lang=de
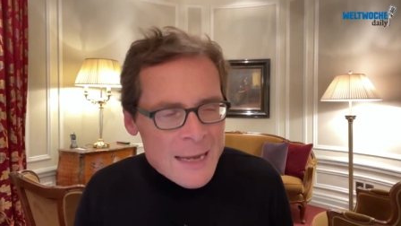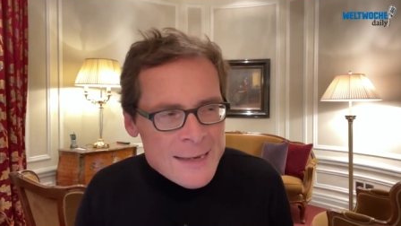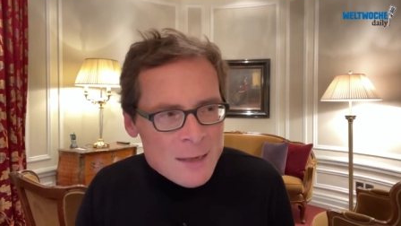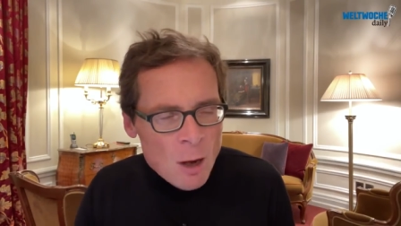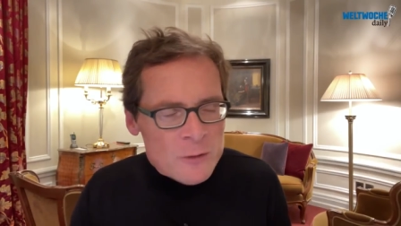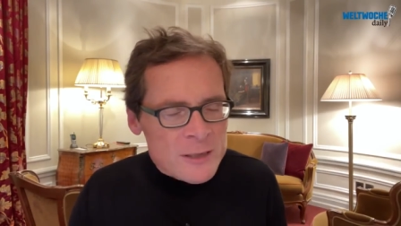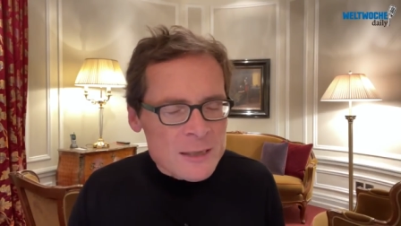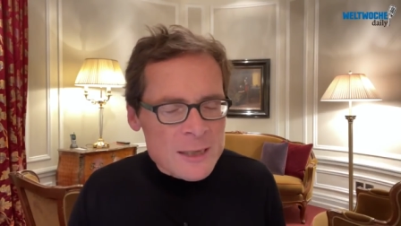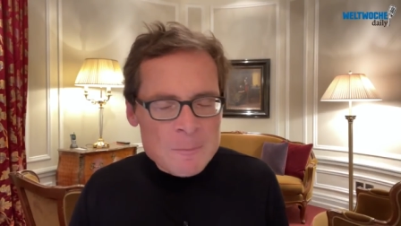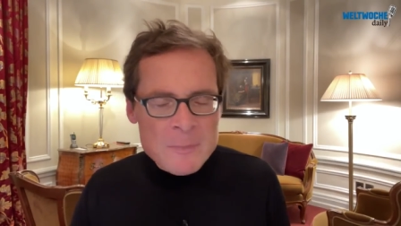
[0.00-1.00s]
ich kann
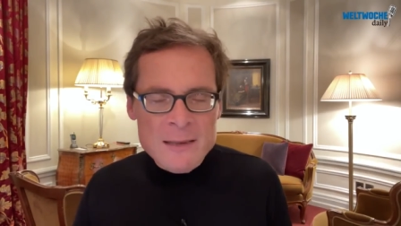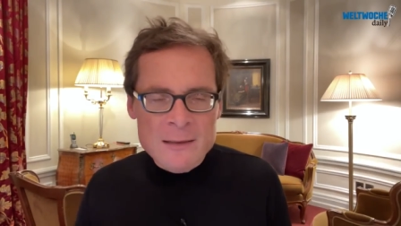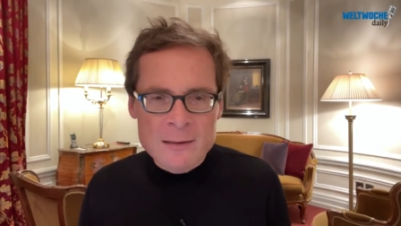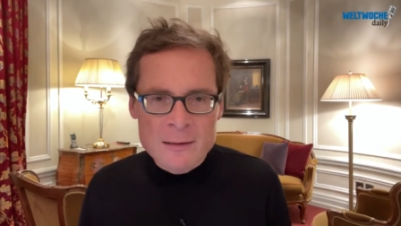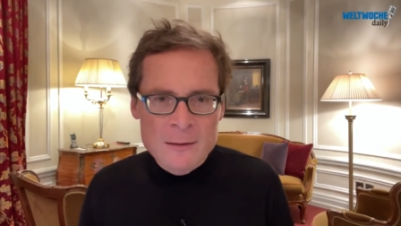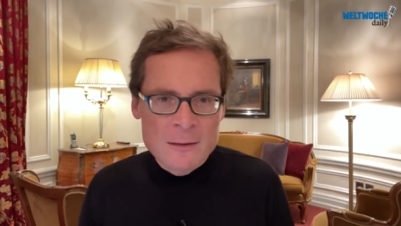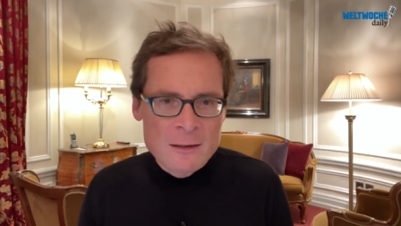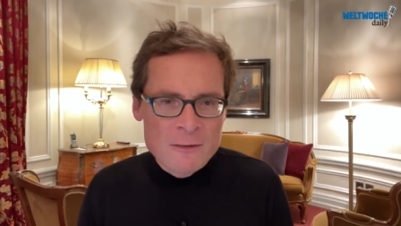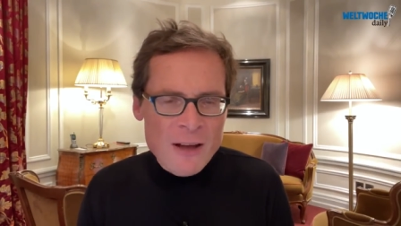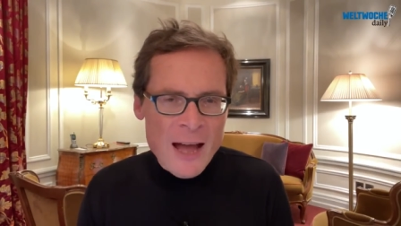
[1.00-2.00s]
hier nicht
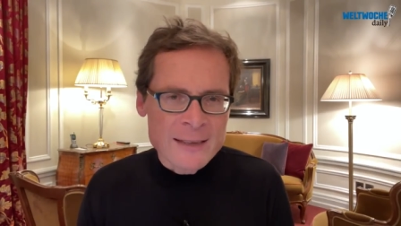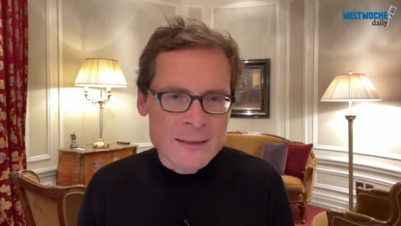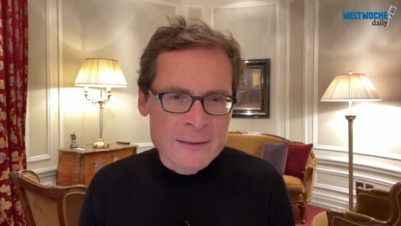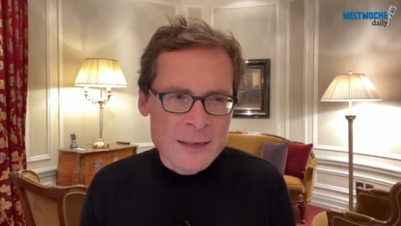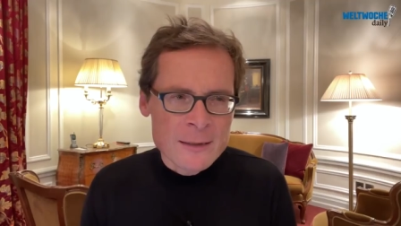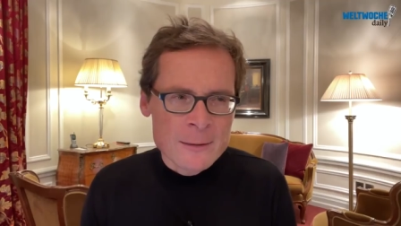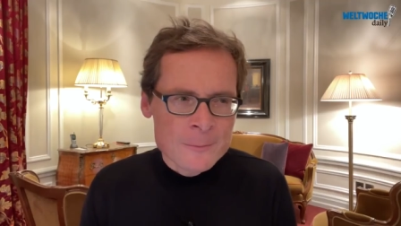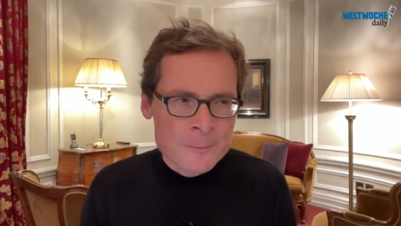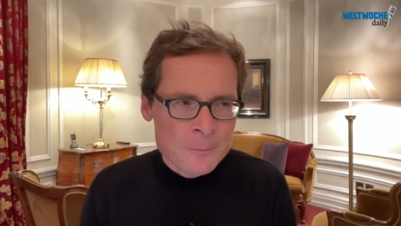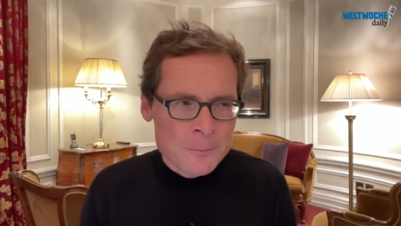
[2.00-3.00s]
mitfeiern, denn